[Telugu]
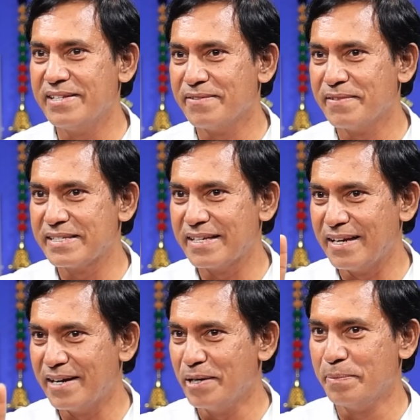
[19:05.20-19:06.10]
ఐదు
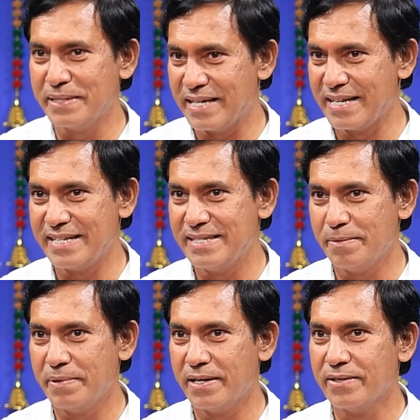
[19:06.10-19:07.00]
సంవత్సరాలు గడుపుతానని
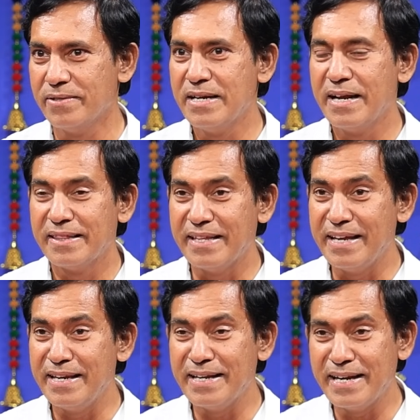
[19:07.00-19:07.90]
చెప్పినాను
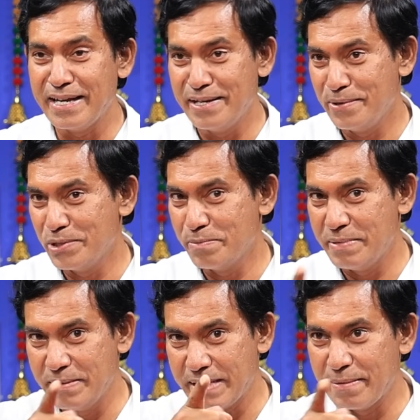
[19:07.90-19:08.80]
ధైర్యంగా ఈరోజు
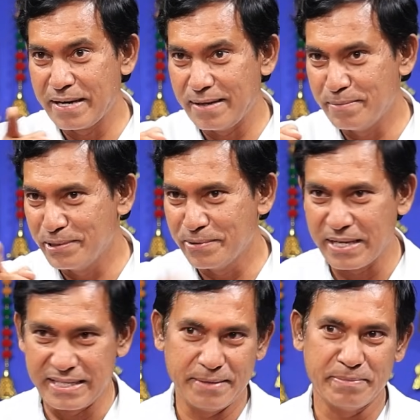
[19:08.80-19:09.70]
మీ కెమెరాల ముందు
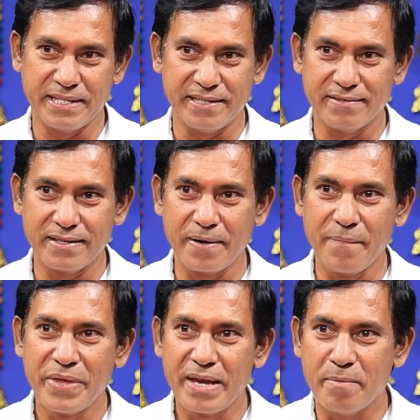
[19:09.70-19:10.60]
కూడా చెప్తా ఉన్నాను
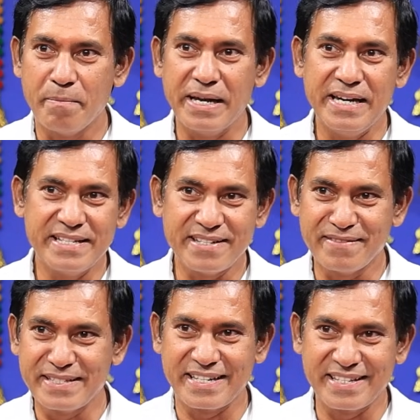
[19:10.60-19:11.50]
మళ్ళీ
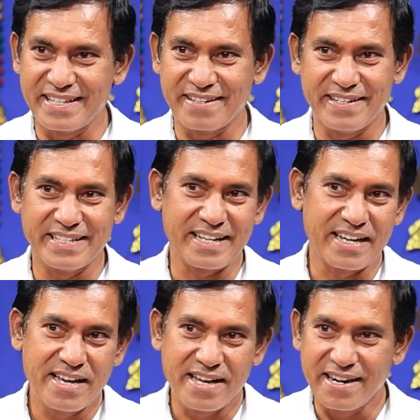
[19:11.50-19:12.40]
సంవత్సరం తర్వాత
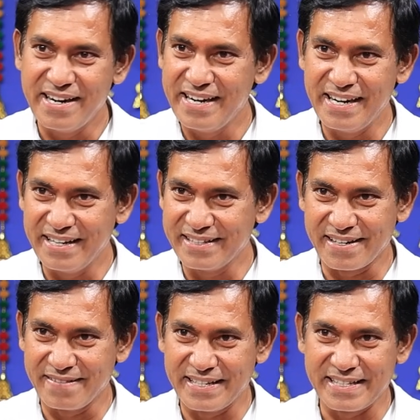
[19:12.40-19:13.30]
రెండేళ్ళు
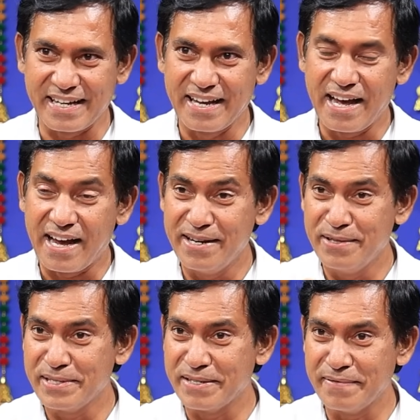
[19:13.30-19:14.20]
తర్వాత
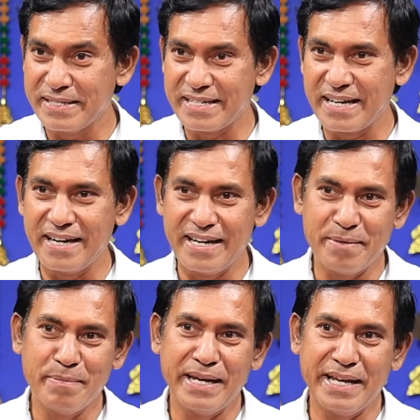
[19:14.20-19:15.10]
ఐదు సంవత్సరాలని
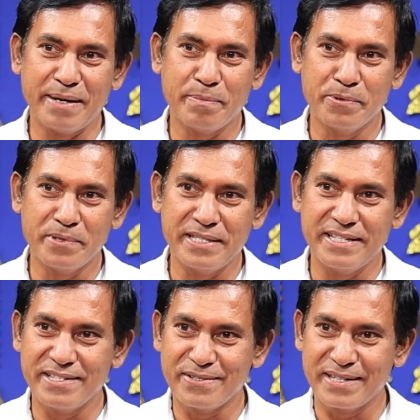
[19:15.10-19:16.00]
ఎమ్మెల్యేగా పూర్తి
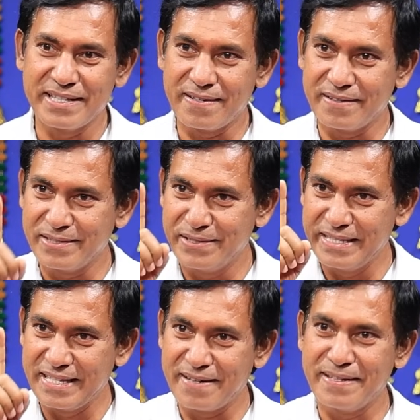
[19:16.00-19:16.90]
చేసుకున్న తర్వాత
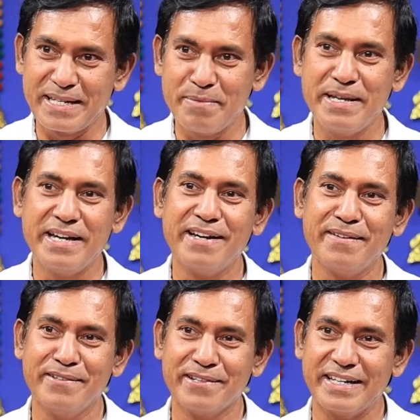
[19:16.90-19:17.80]
వచ్చిన తర్వాత మీరు
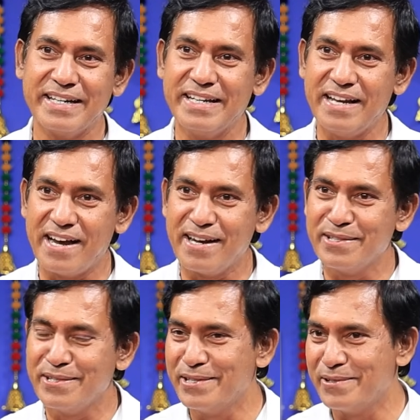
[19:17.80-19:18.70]
ఇంటర్వ్యూ రండి
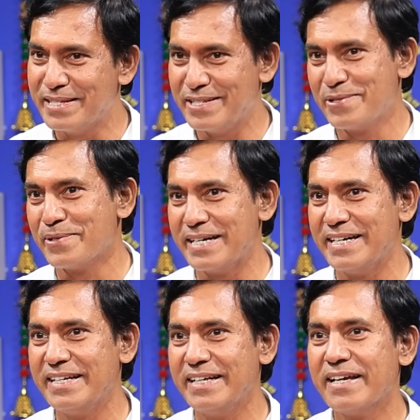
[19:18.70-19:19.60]
ఆదోనికి వచ్చి
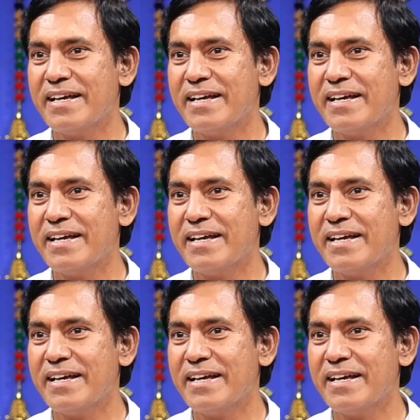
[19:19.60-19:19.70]
చూడండి